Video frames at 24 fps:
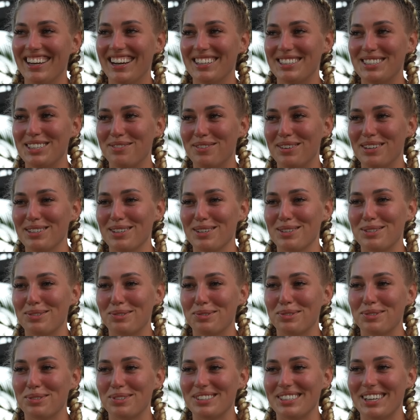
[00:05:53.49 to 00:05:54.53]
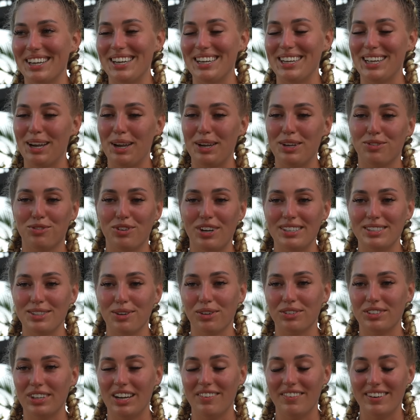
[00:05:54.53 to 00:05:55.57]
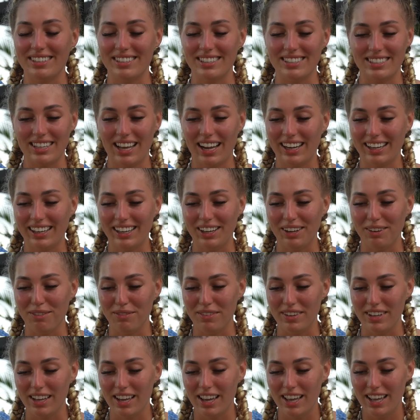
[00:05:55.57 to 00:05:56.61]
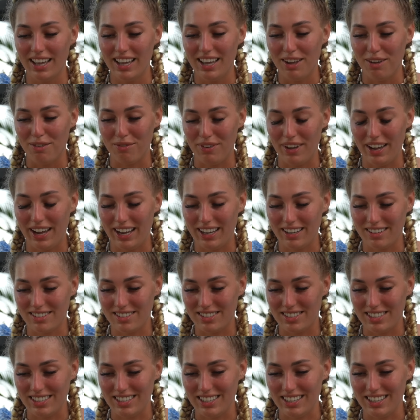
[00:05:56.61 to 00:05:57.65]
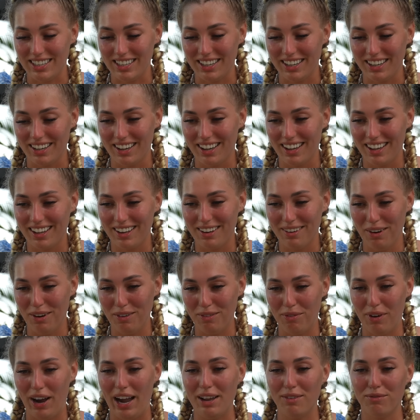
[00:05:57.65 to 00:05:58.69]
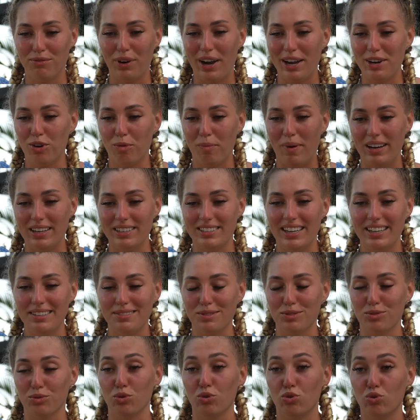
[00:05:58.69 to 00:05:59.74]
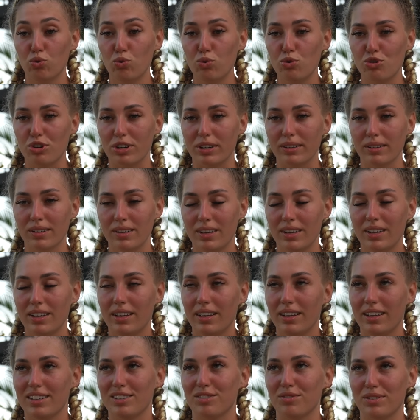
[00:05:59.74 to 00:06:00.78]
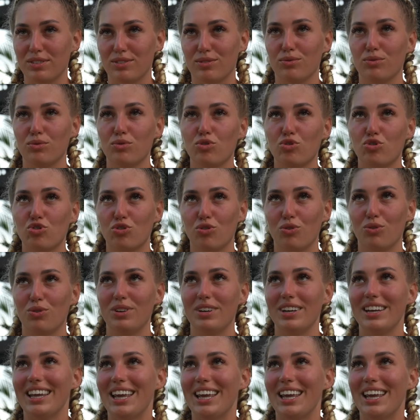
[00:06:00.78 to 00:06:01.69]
in der Zivilisation zu sein. Ich, ich schätze auch teilweise Sachen irgendwie, wert, die einfach eine Normalität sind, so eine Dusche. Es war so schön,